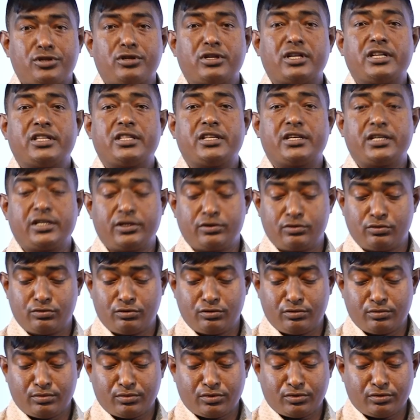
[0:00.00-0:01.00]
সংখ্যা থেকে
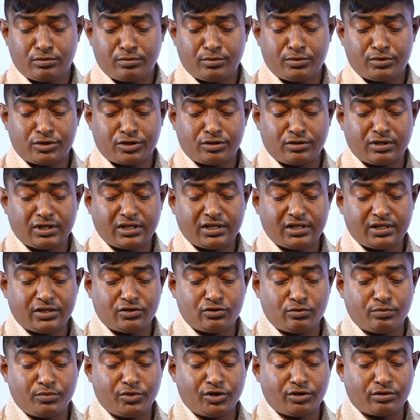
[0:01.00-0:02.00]
ক্ষুদ্রতম সংখ্যা
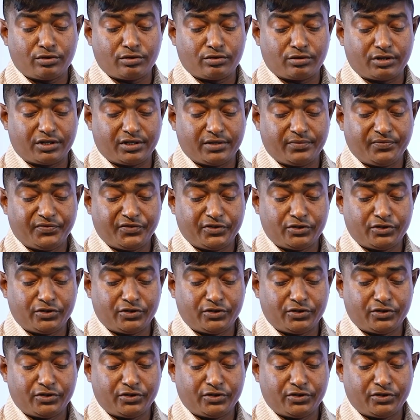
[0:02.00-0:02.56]
একটু বিয়োগ করি